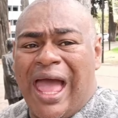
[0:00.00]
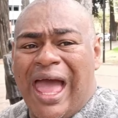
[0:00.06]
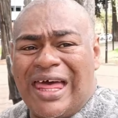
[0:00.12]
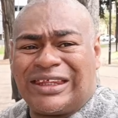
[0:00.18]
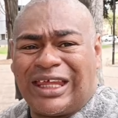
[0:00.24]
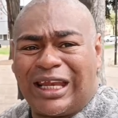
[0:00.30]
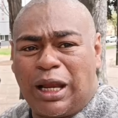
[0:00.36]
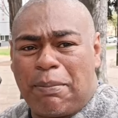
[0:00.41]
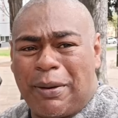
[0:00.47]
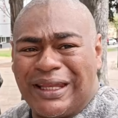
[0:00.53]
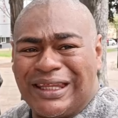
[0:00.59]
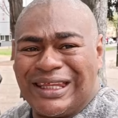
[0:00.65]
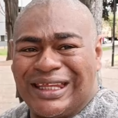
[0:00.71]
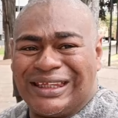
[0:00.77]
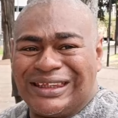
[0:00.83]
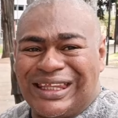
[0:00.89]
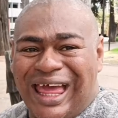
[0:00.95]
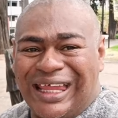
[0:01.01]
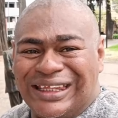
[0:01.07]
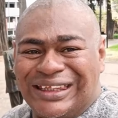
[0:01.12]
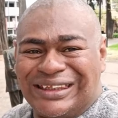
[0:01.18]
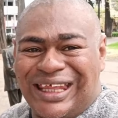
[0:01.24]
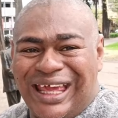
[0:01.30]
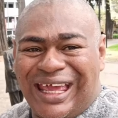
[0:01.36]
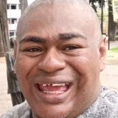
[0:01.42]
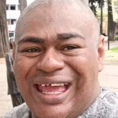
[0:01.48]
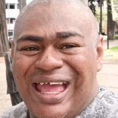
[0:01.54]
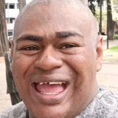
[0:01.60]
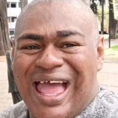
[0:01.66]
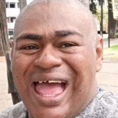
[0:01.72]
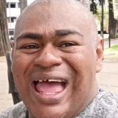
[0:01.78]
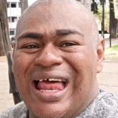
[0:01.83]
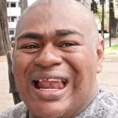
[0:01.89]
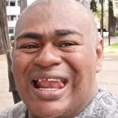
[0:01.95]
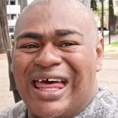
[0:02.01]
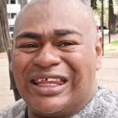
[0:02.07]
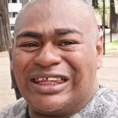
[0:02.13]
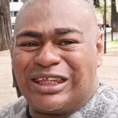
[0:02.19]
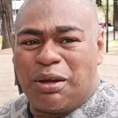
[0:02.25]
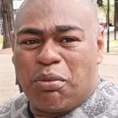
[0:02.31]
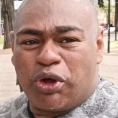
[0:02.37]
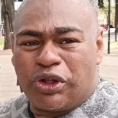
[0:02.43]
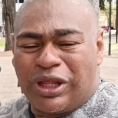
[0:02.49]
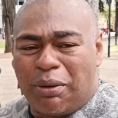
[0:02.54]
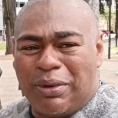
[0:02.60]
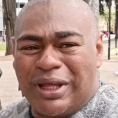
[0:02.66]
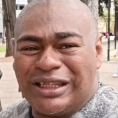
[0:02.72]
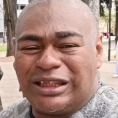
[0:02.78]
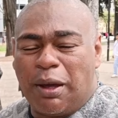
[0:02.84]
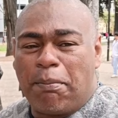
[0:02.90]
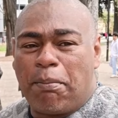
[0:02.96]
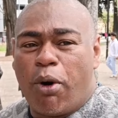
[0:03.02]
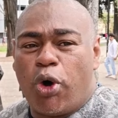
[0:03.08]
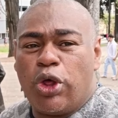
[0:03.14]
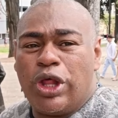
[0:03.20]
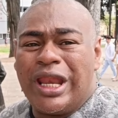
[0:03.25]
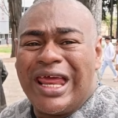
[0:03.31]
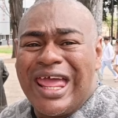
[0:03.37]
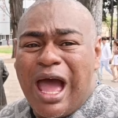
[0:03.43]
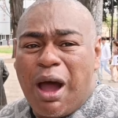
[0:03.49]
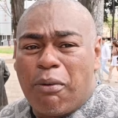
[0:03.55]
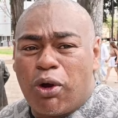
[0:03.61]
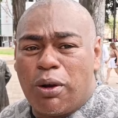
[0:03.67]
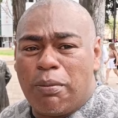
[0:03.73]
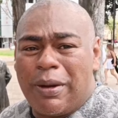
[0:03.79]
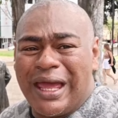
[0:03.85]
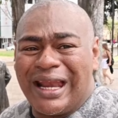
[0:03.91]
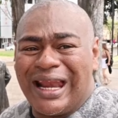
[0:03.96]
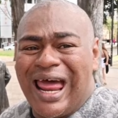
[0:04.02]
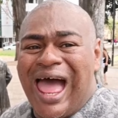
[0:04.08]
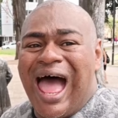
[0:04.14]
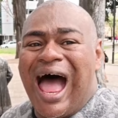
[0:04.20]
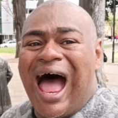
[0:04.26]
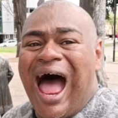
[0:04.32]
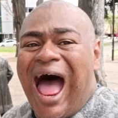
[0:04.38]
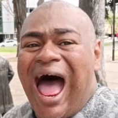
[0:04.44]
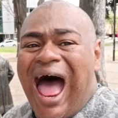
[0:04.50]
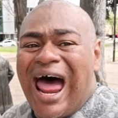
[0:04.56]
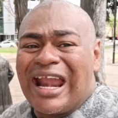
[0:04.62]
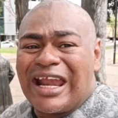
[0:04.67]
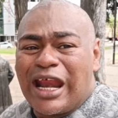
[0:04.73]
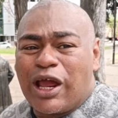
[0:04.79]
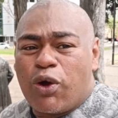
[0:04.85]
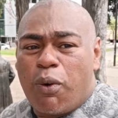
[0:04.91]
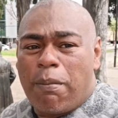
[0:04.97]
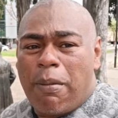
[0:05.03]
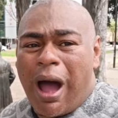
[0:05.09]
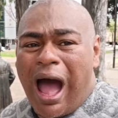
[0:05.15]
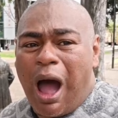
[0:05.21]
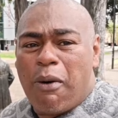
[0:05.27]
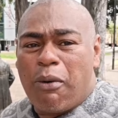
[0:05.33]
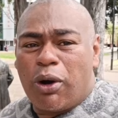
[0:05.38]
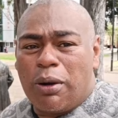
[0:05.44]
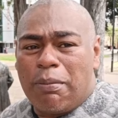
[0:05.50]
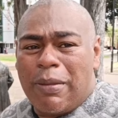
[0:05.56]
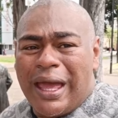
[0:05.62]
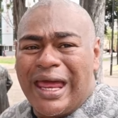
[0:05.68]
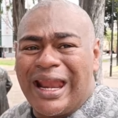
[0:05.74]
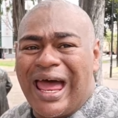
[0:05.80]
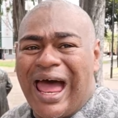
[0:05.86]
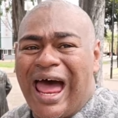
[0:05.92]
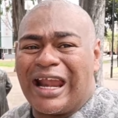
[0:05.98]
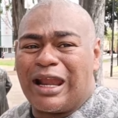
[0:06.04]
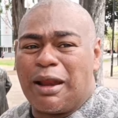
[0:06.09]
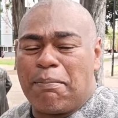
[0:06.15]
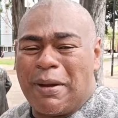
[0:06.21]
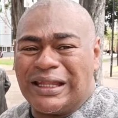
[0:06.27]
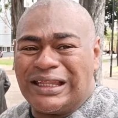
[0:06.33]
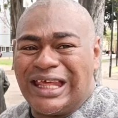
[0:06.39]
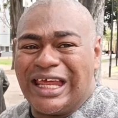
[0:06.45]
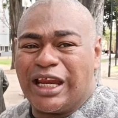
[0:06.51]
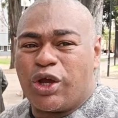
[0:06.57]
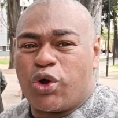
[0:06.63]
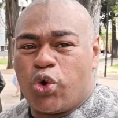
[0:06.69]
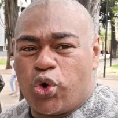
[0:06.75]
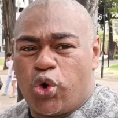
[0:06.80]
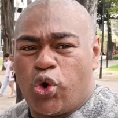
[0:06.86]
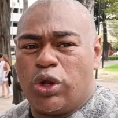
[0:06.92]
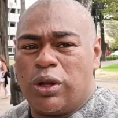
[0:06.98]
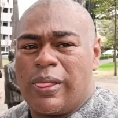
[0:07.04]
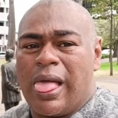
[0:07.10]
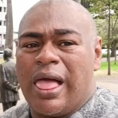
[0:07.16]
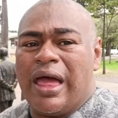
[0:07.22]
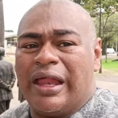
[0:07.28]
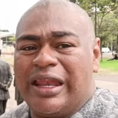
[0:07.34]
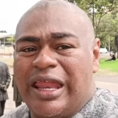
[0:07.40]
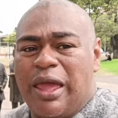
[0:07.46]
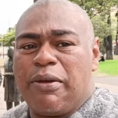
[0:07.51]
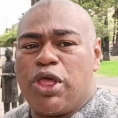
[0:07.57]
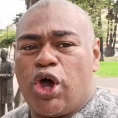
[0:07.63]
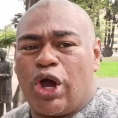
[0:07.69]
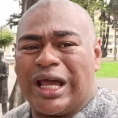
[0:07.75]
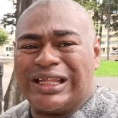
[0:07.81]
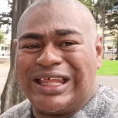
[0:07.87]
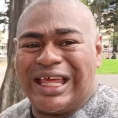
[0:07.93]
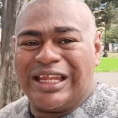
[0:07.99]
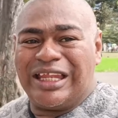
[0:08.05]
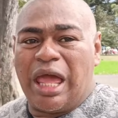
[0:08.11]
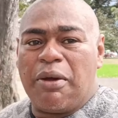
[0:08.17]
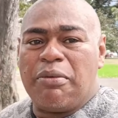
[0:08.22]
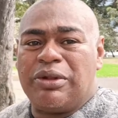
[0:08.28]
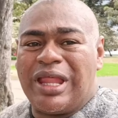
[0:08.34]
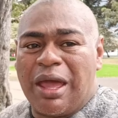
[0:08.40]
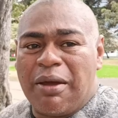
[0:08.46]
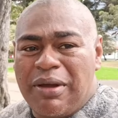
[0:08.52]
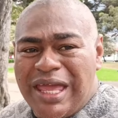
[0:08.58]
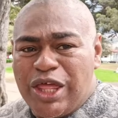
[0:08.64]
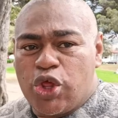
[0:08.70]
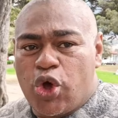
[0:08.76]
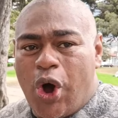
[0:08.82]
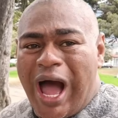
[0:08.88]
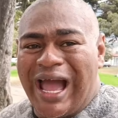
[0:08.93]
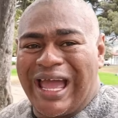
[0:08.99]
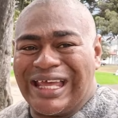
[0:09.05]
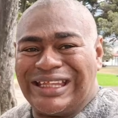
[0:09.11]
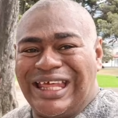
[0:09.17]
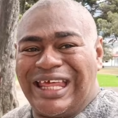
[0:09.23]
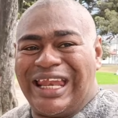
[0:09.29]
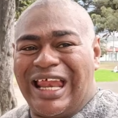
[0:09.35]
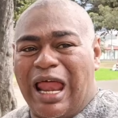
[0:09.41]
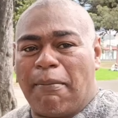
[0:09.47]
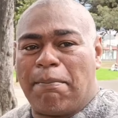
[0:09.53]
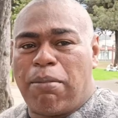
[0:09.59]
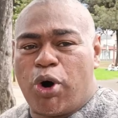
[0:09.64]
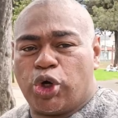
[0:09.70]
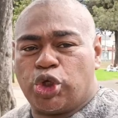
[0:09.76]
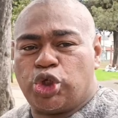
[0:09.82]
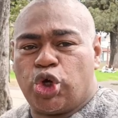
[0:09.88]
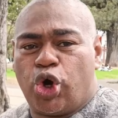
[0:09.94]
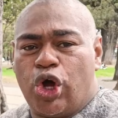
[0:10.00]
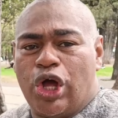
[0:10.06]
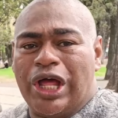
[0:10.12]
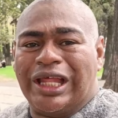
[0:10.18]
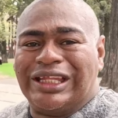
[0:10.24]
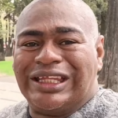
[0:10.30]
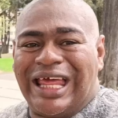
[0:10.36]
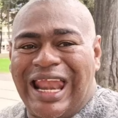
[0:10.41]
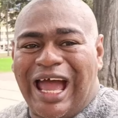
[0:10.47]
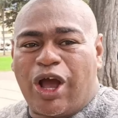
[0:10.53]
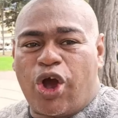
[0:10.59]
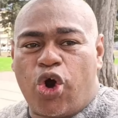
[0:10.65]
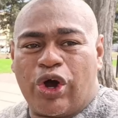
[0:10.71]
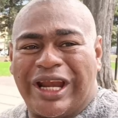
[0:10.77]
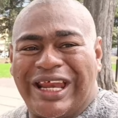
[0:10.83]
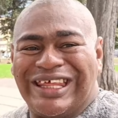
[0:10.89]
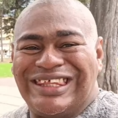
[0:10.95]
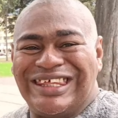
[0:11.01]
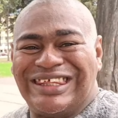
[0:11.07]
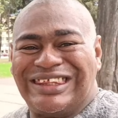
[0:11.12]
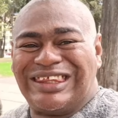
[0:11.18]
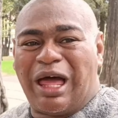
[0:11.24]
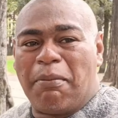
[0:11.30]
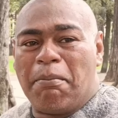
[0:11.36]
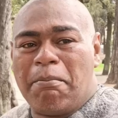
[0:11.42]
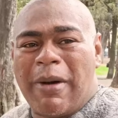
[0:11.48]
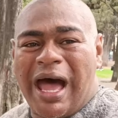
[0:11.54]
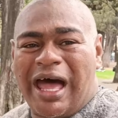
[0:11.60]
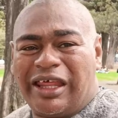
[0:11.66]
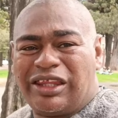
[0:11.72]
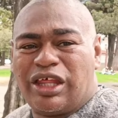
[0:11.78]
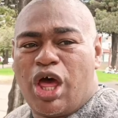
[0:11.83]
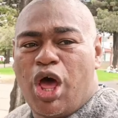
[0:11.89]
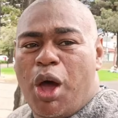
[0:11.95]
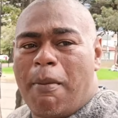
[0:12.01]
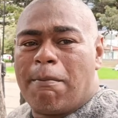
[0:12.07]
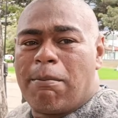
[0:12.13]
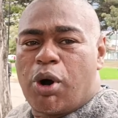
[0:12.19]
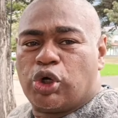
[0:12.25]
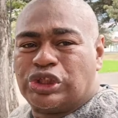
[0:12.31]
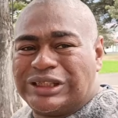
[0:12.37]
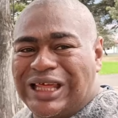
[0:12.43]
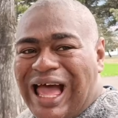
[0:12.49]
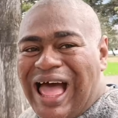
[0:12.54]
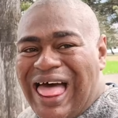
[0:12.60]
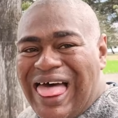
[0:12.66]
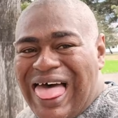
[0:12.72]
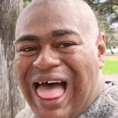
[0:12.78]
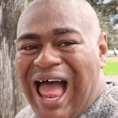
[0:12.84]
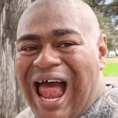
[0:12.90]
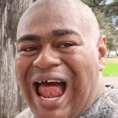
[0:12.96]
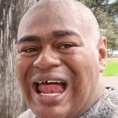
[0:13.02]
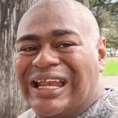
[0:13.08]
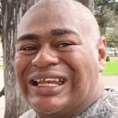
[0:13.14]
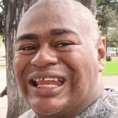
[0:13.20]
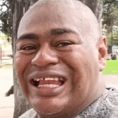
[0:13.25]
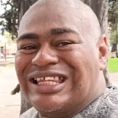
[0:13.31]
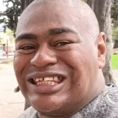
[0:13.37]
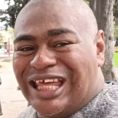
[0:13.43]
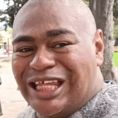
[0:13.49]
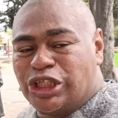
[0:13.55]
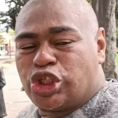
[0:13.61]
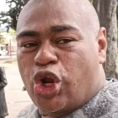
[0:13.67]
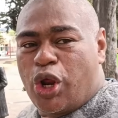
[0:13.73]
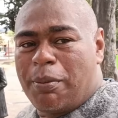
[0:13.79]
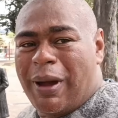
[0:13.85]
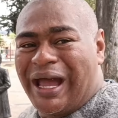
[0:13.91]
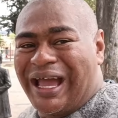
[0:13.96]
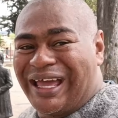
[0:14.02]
Este representante lastimosamente podría volver a, volver a repetir curul, debido a, que debido a que tiene el apoyo de la congresista más votada del centro